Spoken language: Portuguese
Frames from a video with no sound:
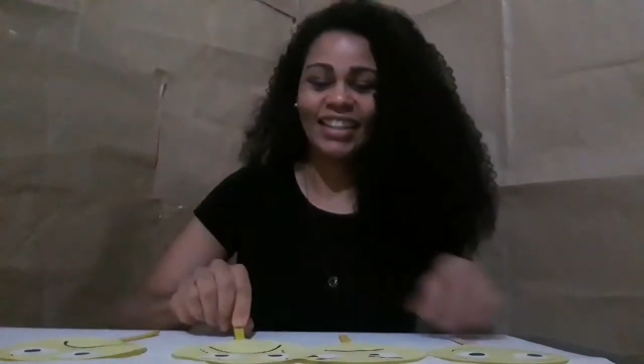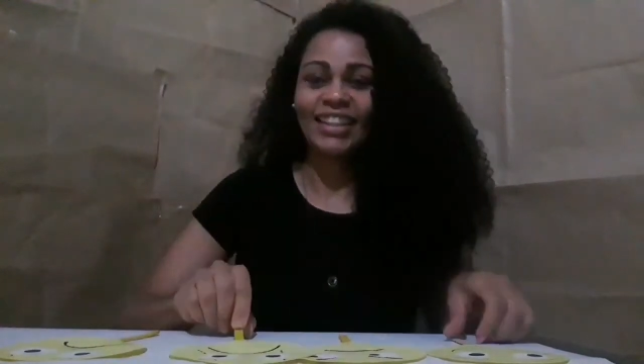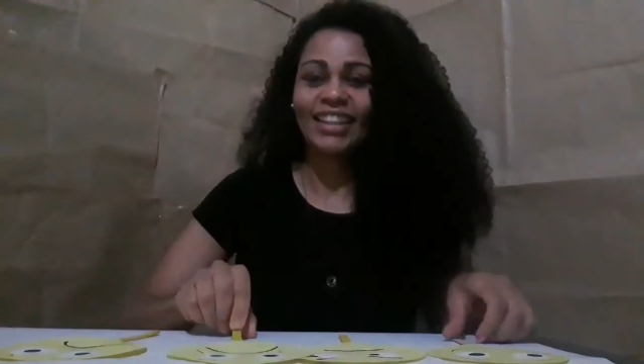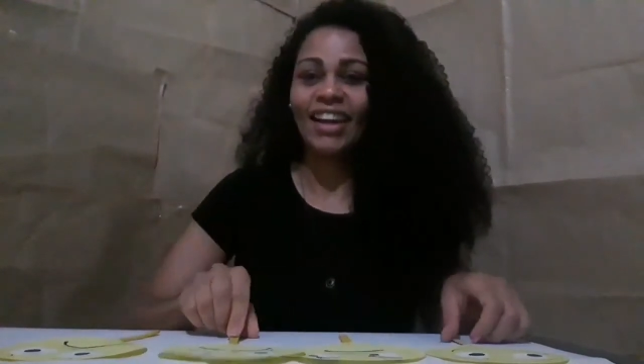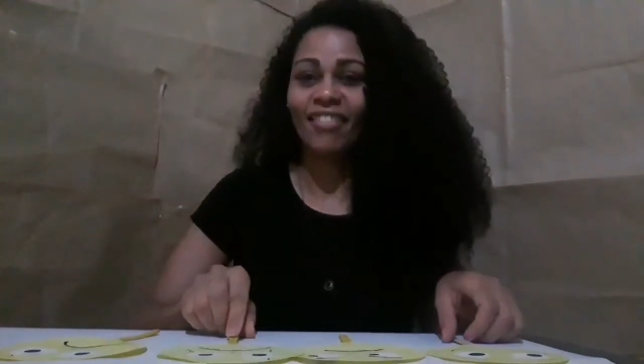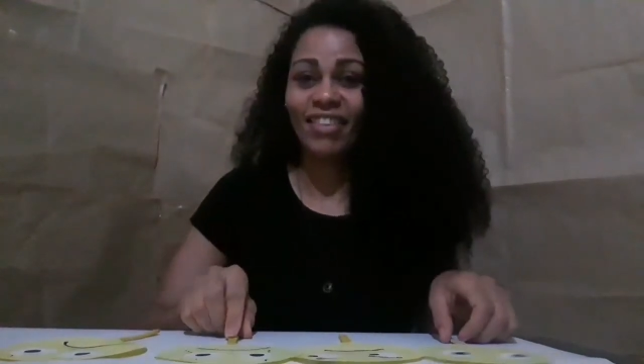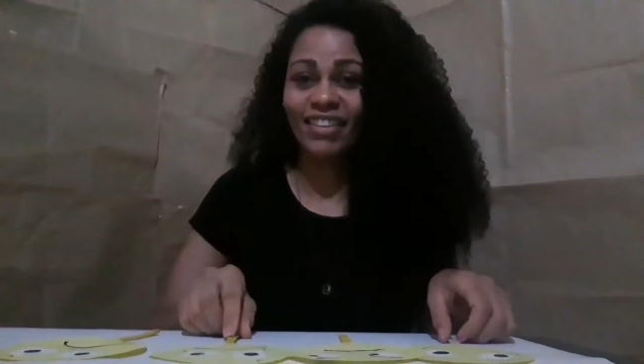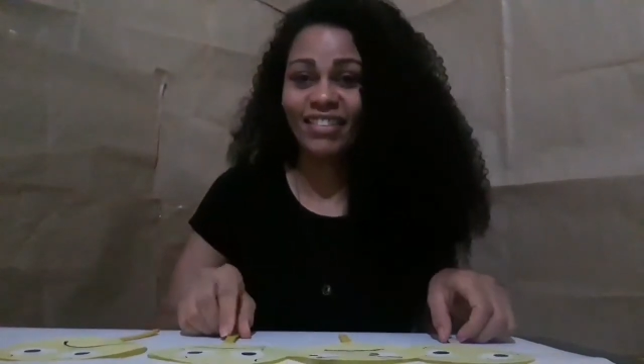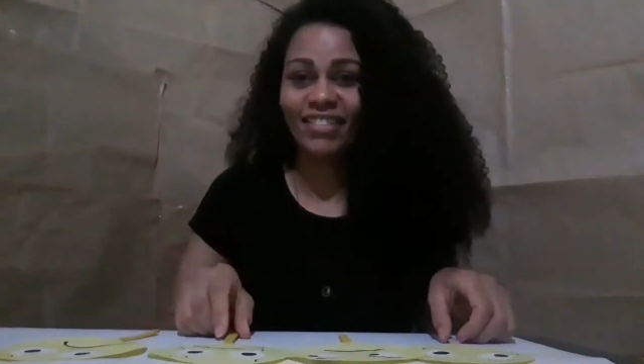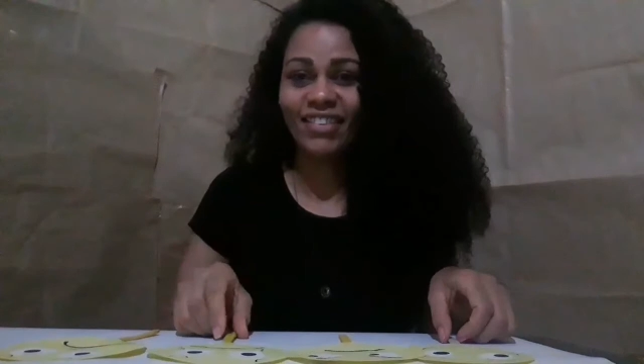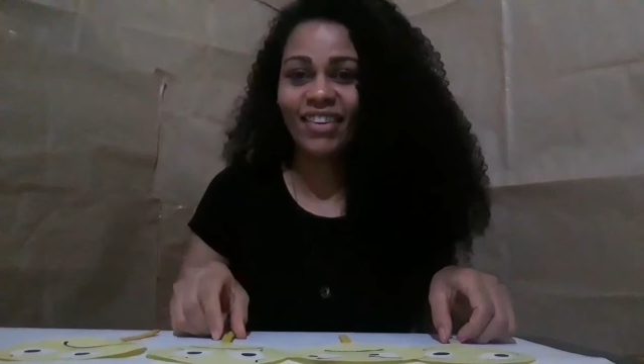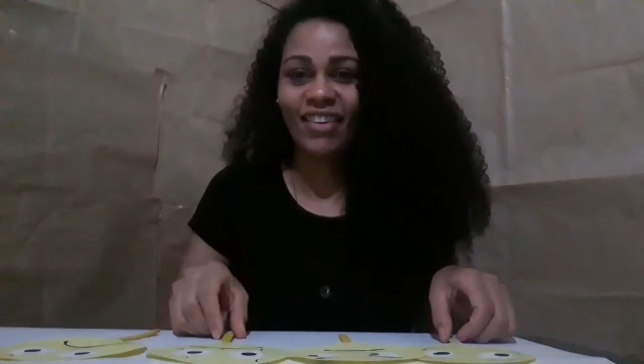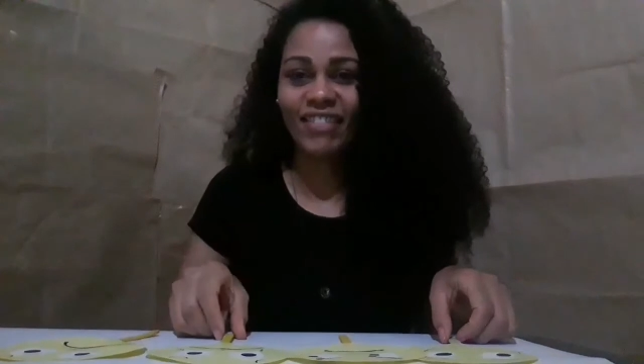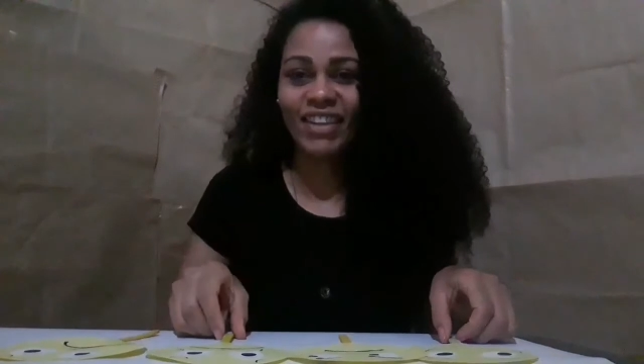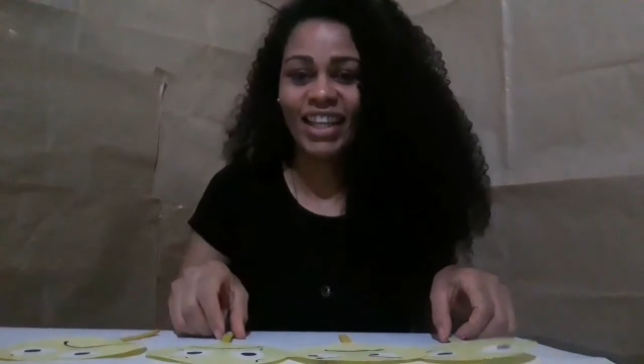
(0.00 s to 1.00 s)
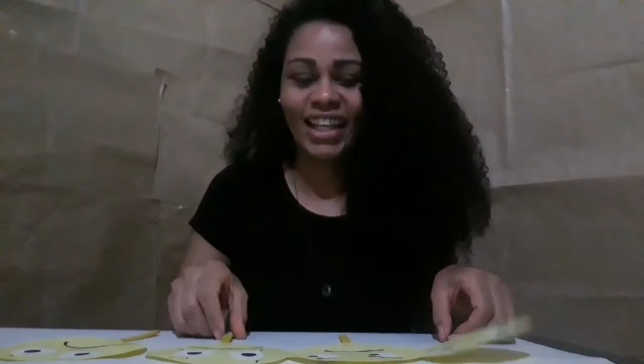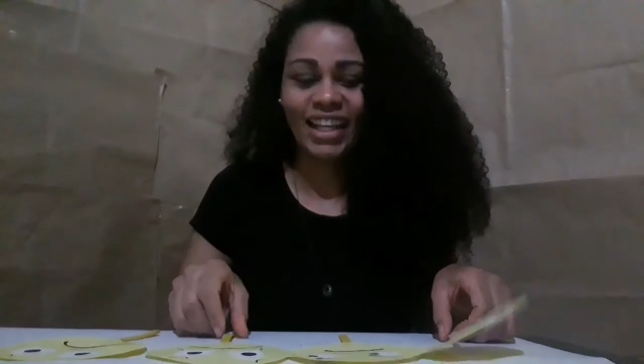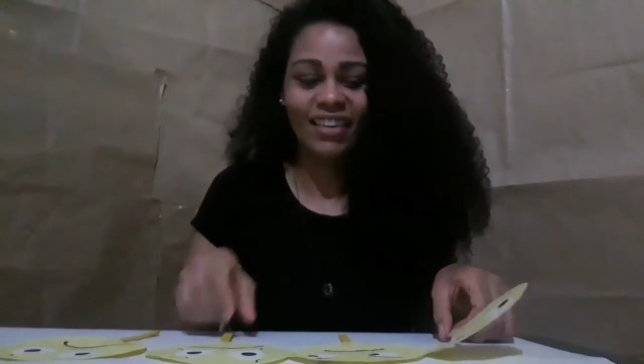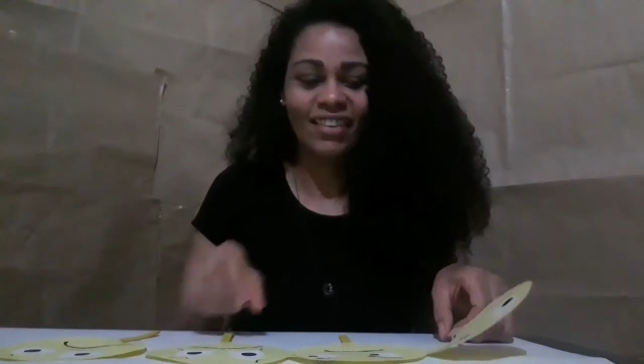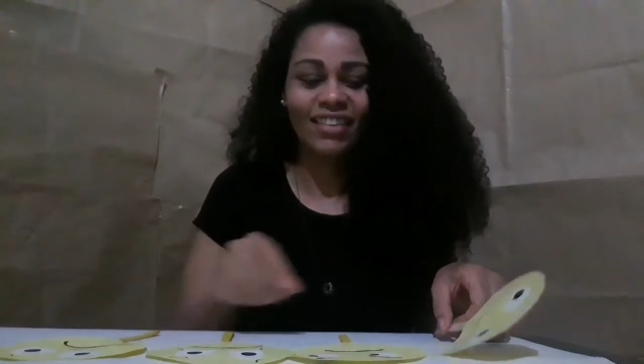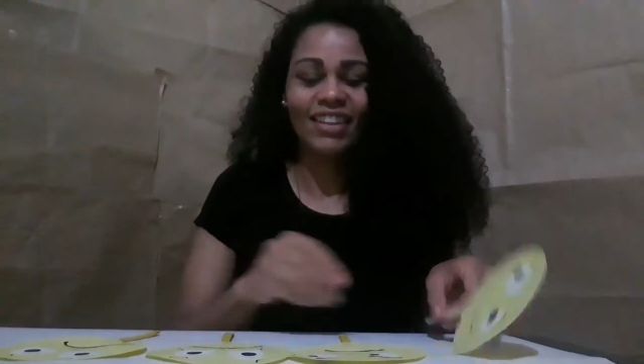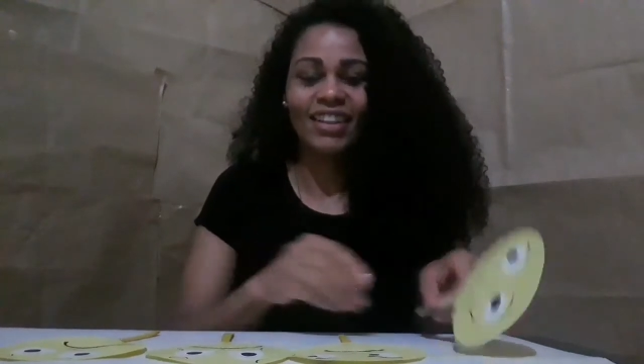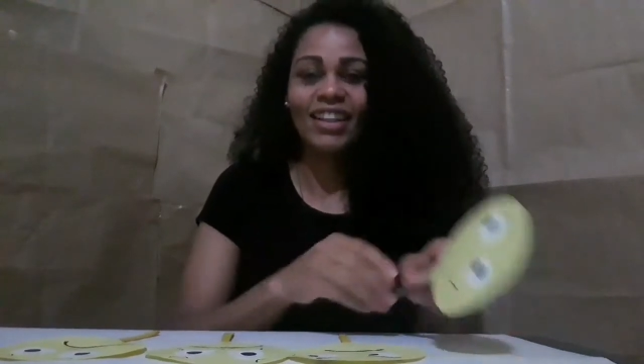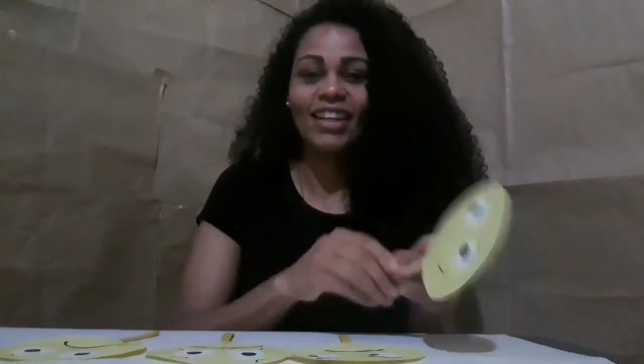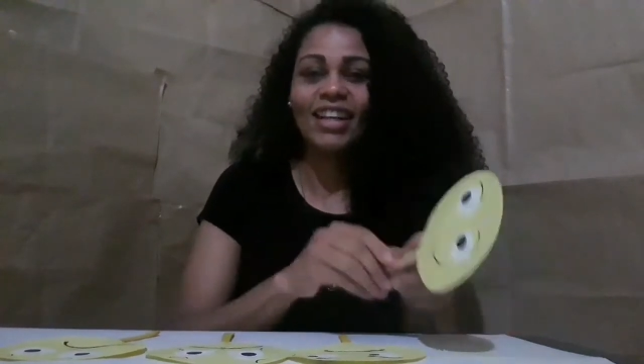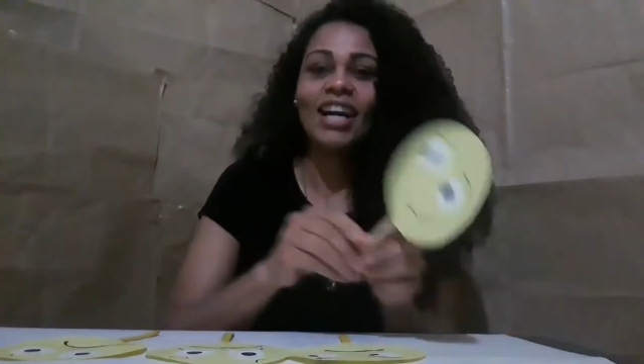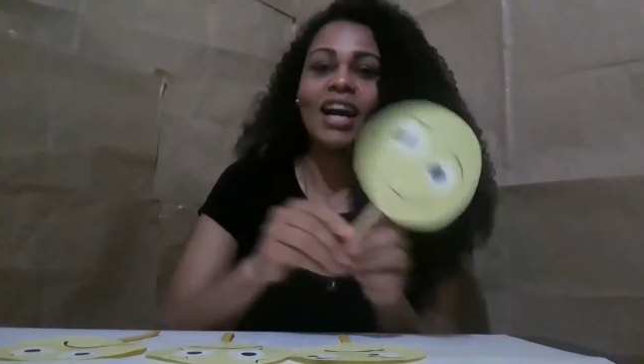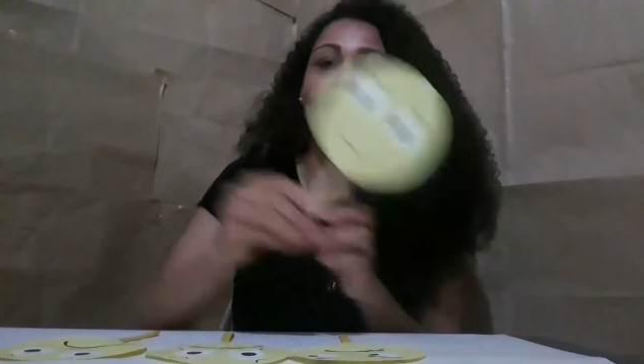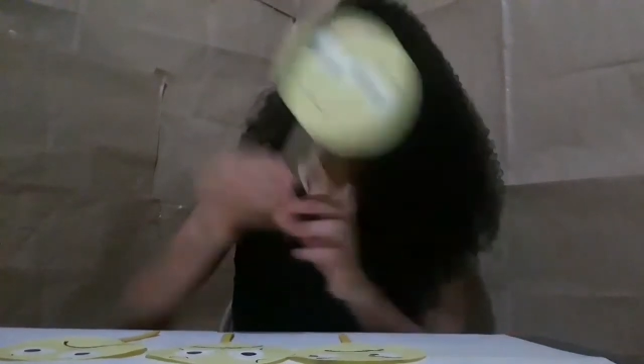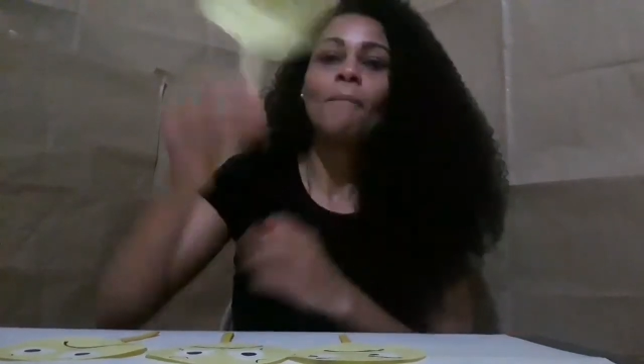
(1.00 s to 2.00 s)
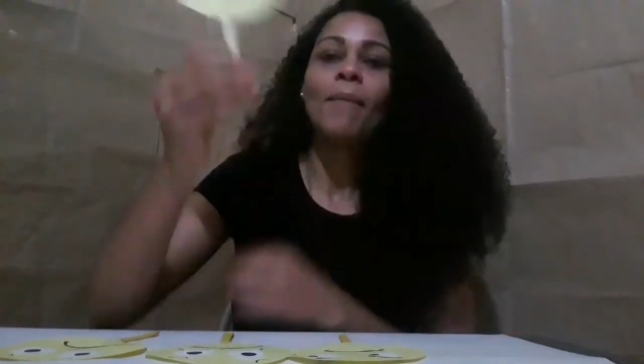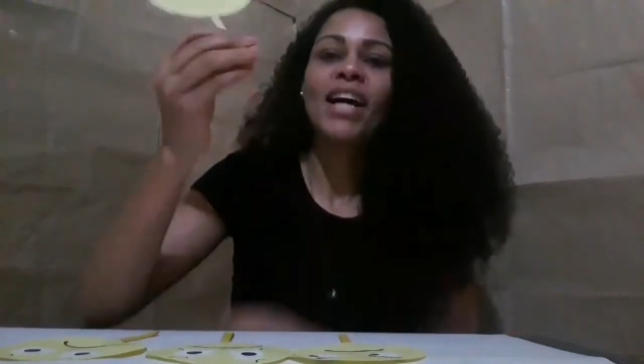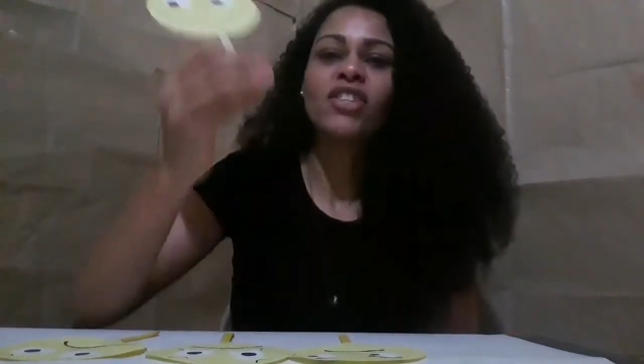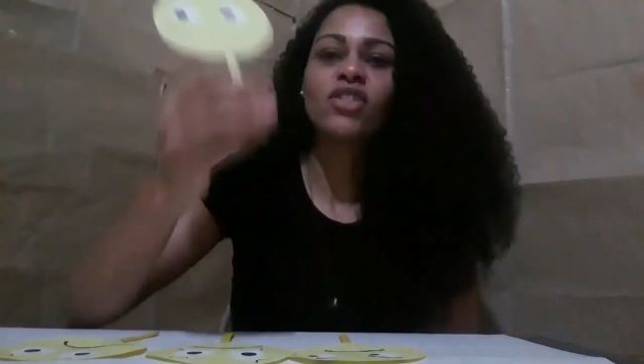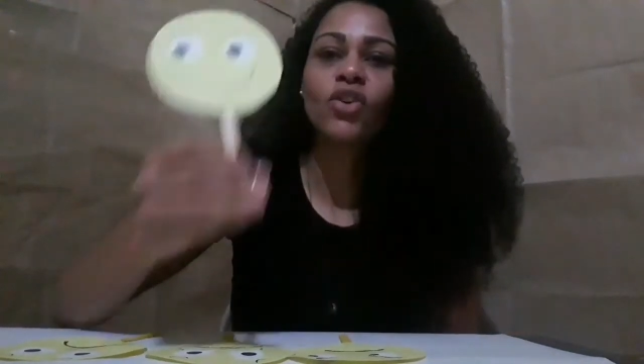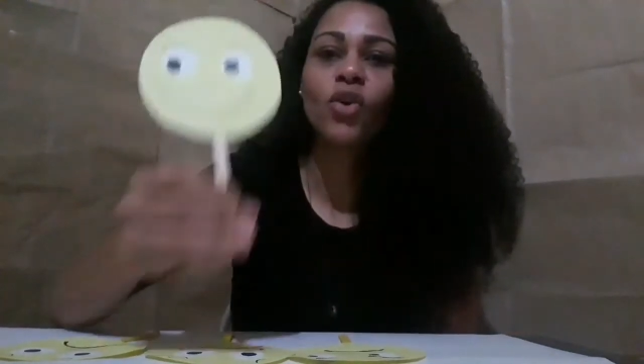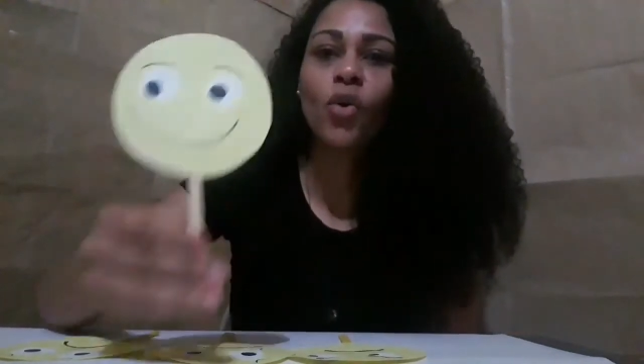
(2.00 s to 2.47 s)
Tá vendo como é legal? Mas